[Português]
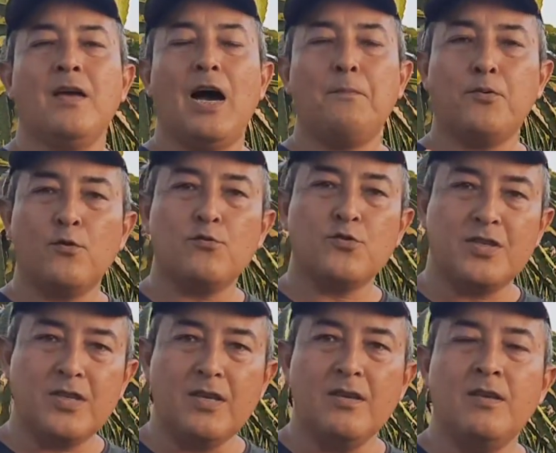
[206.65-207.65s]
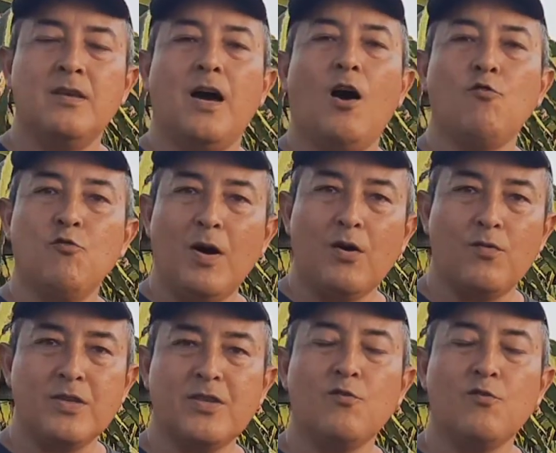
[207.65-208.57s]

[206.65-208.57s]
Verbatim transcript: a produzir alguma coisa.